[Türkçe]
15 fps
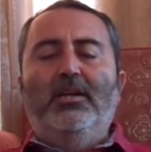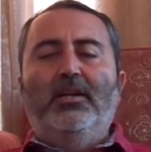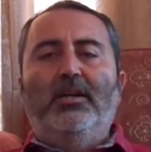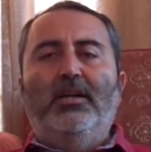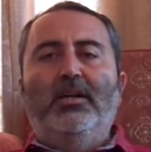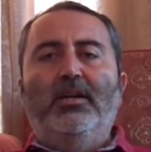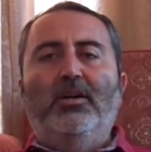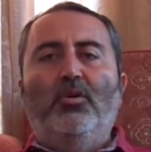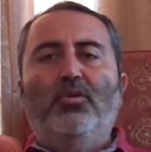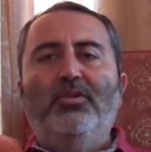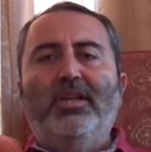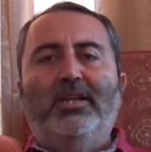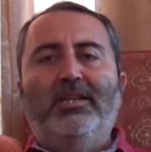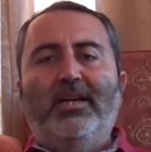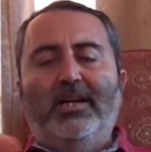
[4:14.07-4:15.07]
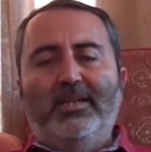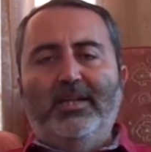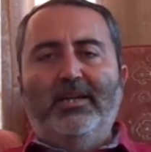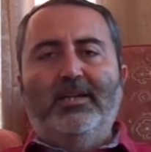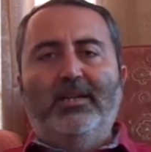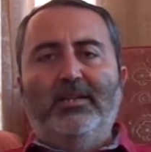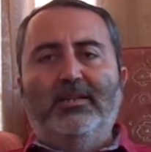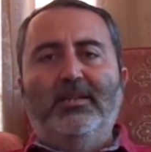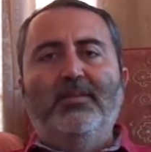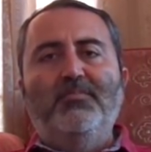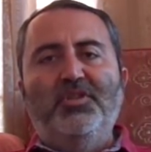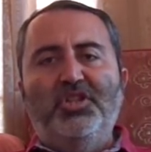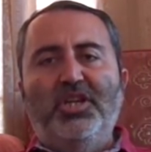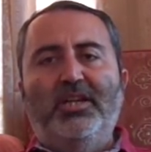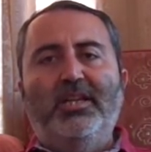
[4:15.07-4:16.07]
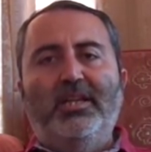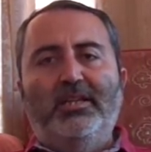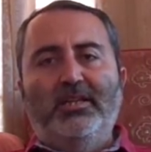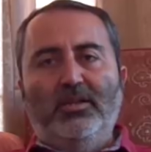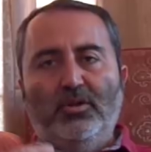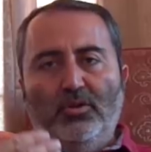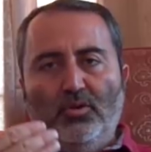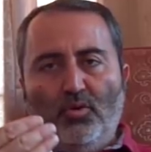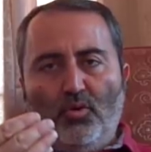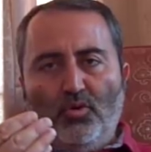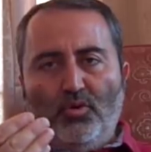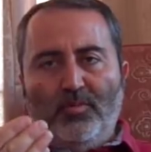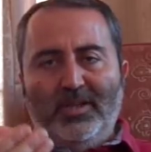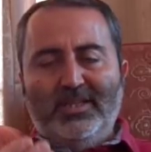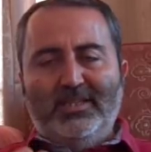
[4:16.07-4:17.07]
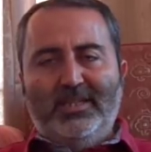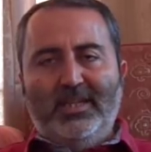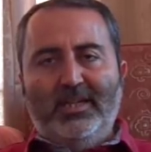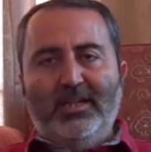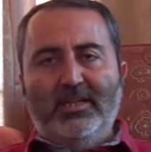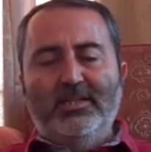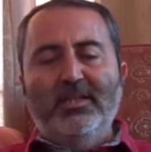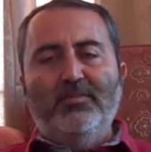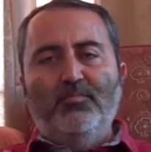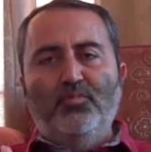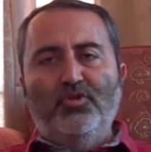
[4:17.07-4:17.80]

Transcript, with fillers: E, onlarla alakalı da bir şeyleri e, okumanız gerekecek.